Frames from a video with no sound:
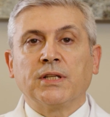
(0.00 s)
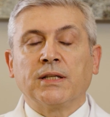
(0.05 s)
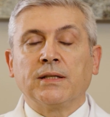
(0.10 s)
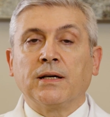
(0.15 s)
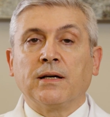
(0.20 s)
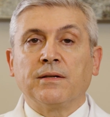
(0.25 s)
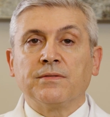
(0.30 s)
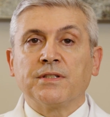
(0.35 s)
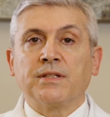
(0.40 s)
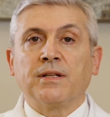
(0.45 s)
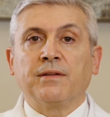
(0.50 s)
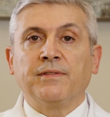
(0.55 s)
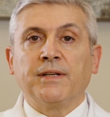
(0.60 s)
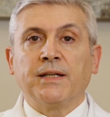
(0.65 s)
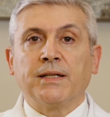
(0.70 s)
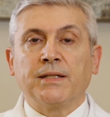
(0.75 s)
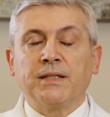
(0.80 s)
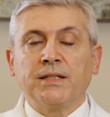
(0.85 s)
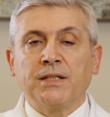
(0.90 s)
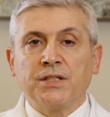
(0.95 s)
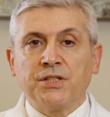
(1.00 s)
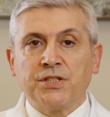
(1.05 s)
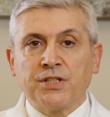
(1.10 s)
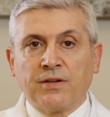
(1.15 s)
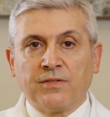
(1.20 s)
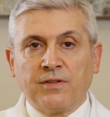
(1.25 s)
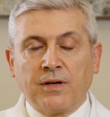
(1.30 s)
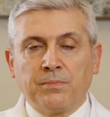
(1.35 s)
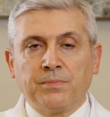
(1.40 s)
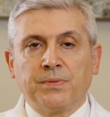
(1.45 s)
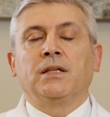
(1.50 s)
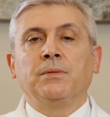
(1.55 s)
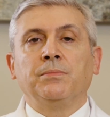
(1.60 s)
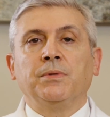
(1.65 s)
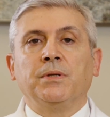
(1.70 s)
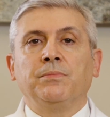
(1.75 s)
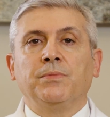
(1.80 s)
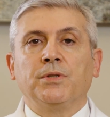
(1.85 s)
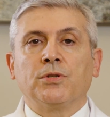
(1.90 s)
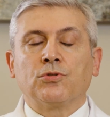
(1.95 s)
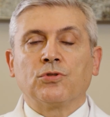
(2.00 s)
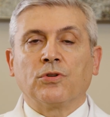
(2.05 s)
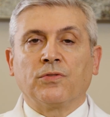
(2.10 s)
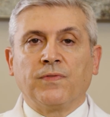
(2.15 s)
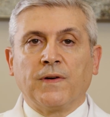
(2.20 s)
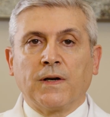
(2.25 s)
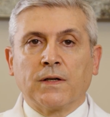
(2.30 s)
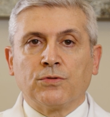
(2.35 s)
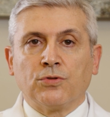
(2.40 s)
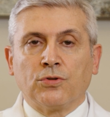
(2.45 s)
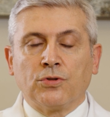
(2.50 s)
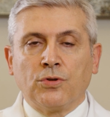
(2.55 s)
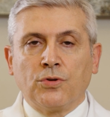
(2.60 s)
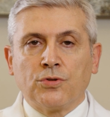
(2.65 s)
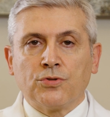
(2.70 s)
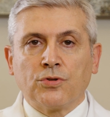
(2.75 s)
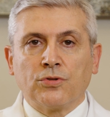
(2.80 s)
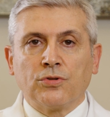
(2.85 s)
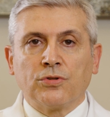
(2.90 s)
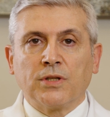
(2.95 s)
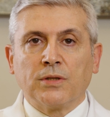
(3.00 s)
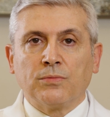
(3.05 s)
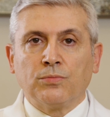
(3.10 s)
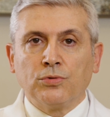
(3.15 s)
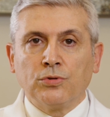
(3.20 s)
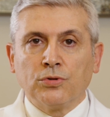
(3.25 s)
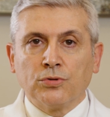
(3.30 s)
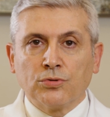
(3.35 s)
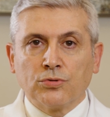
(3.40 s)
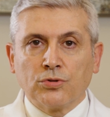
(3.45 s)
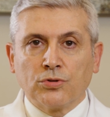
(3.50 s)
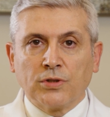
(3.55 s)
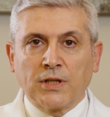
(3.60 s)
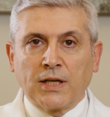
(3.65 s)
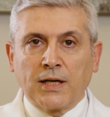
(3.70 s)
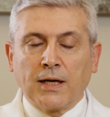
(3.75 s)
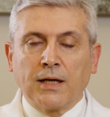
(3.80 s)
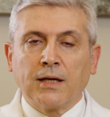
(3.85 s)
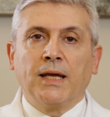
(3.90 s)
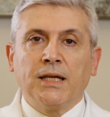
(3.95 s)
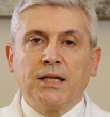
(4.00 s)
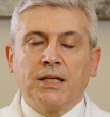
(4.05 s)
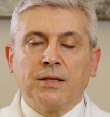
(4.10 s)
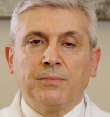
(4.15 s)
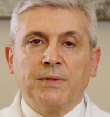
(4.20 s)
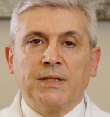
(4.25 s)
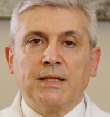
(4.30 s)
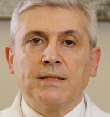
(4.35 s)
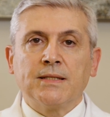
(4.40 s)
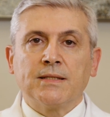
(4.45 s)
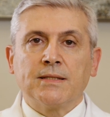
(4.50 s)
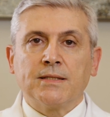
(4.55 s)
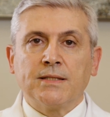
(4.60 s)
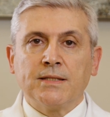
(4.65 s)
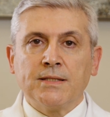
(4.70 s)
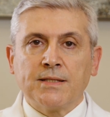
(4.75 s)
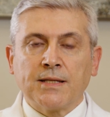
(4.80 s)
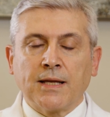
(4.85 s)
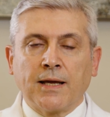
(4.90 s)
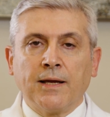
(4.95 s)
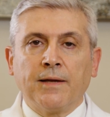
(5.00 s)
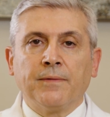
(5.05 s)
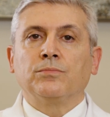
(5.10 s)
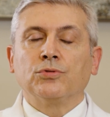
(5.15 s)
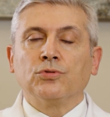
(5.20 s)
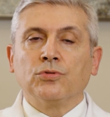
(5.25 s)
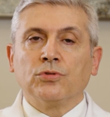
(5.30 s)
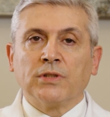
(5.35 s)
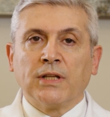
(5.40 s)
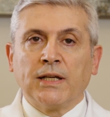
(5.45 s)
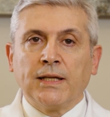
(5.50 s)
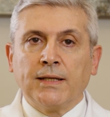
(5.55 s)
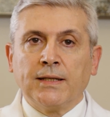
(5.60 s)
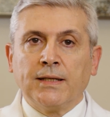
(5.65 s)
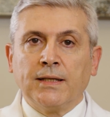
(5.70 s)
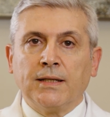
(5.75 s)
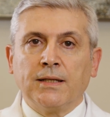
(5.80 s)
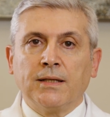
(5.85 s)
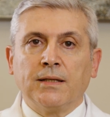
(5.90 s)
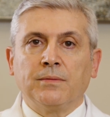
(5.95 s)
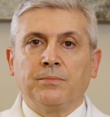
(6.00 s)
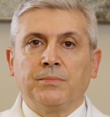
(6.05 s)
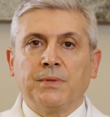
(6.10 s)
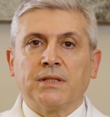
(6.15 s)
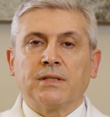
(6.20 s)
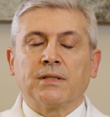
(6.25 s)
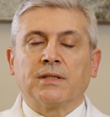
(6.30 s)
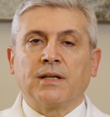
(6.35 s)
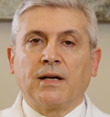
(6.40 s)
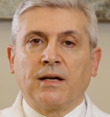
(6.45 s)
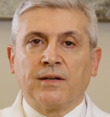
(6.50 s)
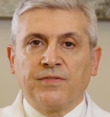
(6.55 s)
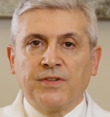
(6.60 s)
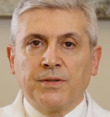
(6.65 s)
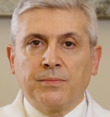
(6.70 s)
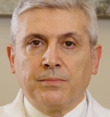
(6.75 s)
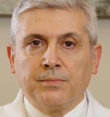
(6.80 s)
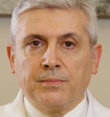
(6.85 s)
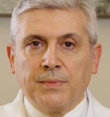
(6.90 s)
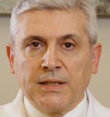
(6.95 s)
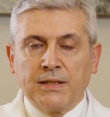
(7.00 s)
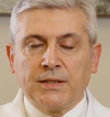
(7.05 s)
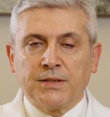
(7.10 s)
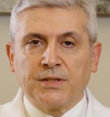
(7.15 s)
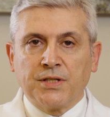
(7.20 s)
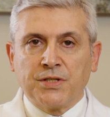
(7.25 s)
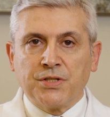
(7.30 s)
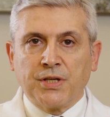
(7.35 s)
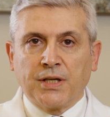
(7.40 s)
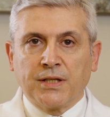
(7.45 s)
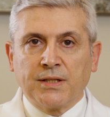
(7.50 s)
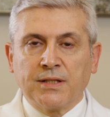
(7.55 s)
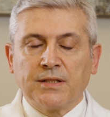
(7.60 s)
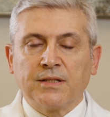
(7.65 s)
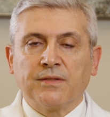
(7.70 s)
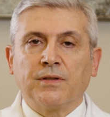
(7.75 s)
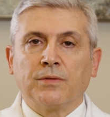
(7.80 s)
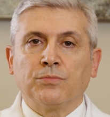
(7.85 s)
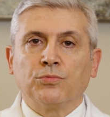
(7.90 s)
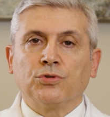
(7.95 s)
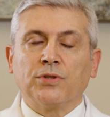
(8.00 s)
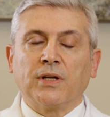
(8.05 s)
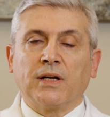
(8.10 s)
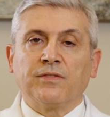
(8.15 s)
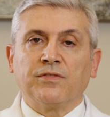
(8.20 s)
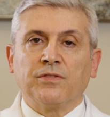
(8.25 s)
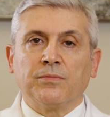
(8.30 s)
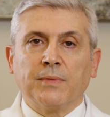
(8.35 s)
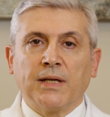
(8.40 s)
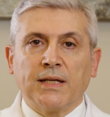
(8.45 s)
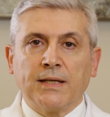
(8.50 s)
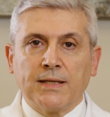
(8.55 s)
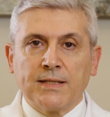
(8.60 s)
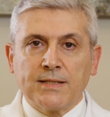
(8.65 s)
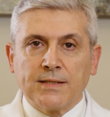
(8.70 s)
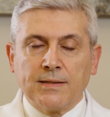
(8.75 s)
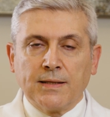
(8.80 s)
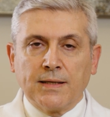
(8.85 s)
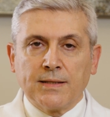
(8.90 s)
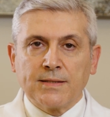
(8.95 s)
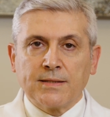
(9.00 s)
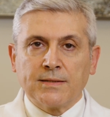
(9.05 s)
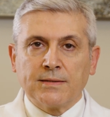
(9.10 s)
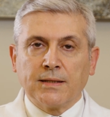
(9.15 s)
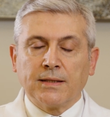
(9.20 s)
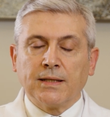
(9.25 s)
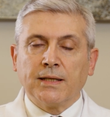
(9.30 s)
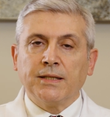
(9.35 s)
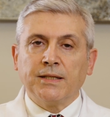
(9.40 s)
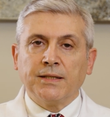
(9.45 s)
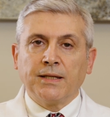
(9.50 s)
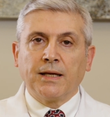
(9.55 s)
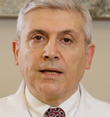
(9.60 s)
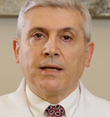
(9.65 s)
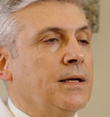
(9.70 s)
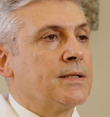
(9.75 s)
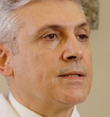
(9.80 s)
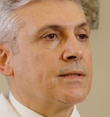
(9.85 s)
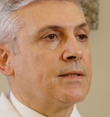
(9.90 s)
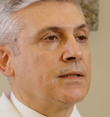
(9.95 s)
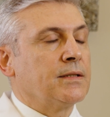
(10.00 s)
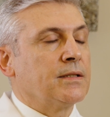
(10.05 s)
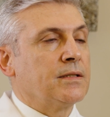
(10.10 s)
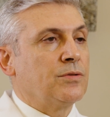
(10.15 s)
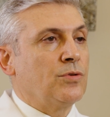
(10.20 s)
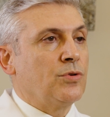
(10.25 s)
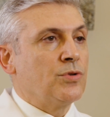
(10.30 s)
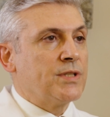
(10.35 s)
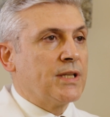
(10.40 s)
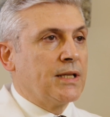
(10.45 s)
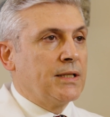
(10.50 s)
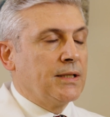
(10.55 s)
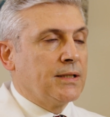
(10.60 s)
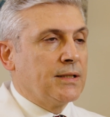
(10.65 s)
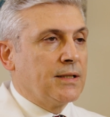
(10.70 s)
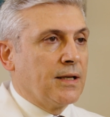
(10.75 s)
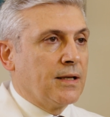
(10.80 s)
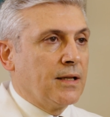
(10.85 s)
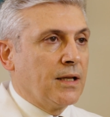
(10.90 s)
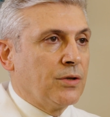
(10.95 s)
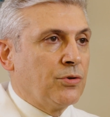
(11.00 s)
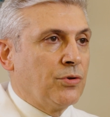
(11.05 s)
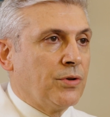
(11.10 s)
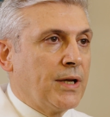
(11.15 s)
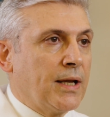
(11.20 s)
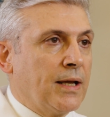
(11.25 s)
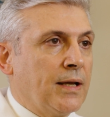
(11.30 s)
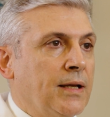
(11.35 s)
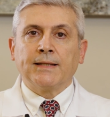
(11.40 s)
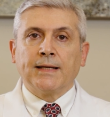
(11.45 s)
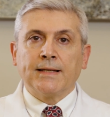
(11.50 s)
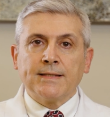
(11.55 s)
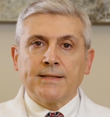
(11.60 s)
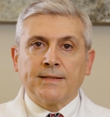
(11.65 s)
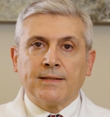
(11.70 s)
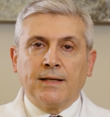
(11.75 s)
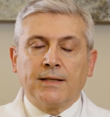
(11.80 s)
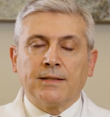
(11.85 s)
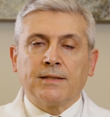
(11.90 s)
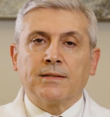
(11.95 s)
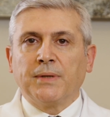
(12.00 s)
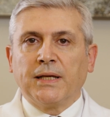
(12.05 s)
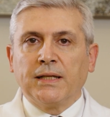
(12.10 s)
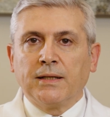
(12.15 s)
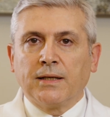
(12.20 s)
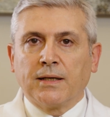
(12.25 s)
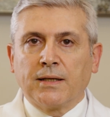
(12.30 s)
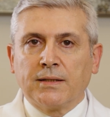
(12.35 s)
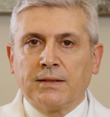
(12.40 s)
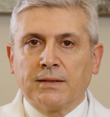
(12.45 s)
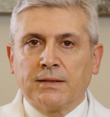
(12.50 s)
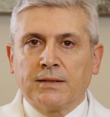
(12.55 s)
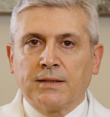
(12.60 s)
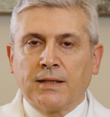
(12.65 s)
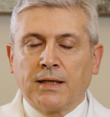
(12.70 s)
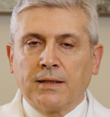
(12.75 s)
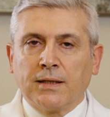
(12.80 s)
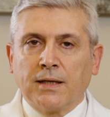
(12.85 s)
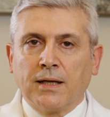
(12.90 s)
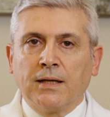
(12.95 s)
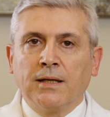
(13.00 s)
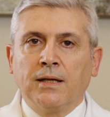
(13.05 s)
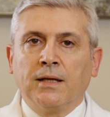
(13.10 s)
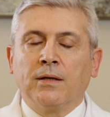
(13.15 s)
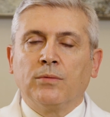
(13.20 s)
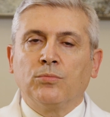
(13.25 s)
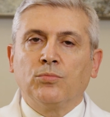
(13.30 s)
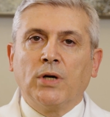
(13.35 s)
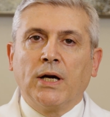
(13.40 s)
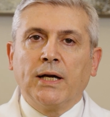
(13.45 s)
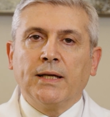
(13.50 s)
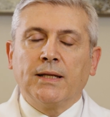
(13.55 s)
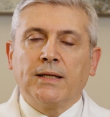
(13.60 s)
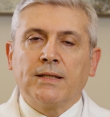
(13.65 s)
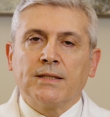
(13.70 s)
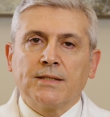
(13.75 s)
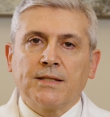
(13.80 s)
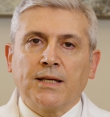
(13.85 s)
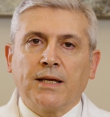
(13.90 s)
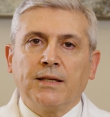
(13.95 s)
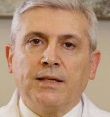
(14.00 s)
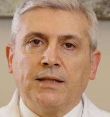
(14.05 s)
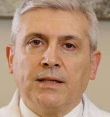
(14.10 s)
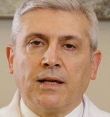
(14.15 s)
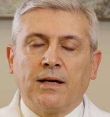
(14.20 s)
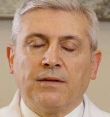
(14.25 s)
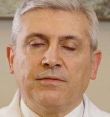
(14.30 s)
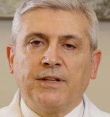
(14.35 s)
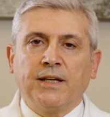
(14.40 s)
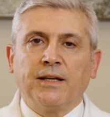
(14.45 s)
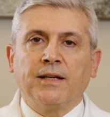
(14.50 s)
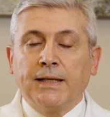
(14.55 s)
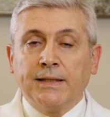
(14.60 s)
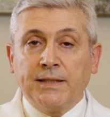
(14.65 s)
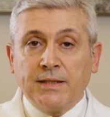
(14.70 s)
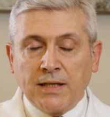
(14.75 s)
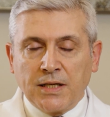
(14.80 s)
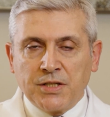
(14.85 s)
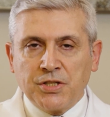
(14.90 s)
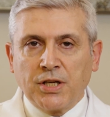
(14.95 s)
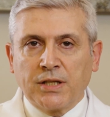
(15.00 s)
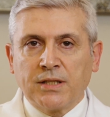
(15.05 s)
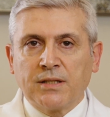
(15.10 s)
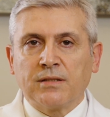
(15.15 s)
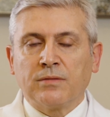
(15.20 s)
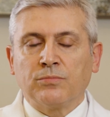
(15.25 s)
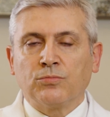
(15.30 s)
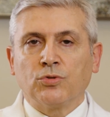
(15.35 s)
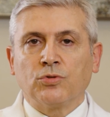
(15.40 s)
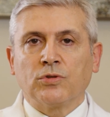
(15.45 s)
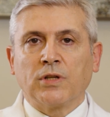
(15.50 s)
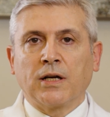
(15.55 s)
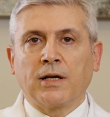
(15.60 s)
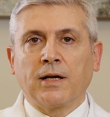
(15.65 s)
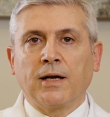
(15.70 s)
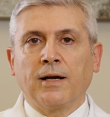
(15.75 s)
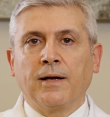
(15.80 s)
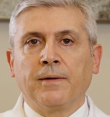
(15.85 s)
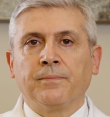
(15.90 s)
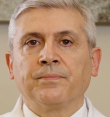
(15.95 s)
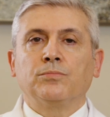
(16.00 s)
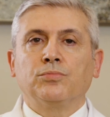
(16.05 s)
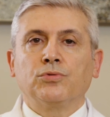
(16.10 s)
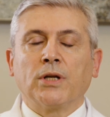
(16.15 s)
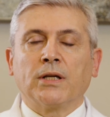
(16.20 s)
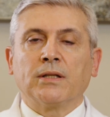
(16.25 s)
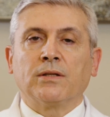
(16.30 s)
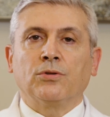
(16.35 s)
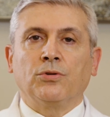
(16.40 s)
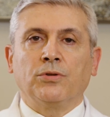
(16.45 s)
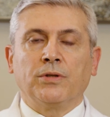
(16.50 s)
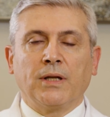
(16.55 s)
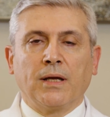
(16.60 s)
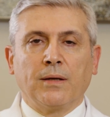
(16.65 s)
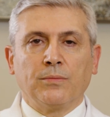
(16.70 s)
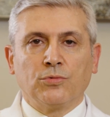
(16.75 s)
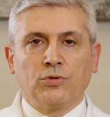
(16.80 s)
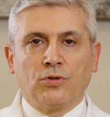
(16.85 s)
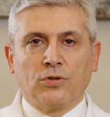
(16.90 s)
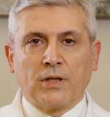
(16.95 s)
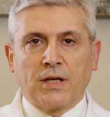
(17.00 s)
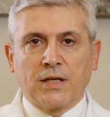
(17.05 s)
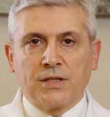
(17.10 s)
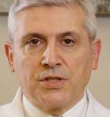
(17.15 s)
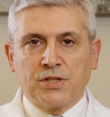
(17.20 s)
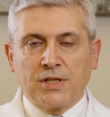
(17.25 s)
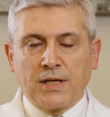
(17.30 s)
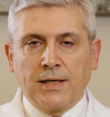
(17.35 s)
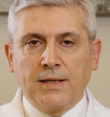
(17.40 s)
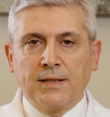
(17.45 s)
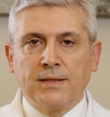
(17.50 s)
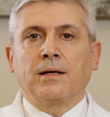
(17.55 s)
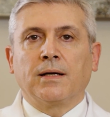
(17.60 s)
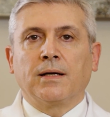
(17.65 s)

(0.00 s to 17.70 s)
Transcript: tedavisine verdiği cevap gibi birçok faktör göz önünde bulundurularak hekiminiz size bununla ilgili bir takvim belirtecektir ve bu takvimler esnasında da yine hastalığın özelliklerine göre testler belli aralıklarla muayenenize ilave edilecektir mutlaka. Burada önemli olan şey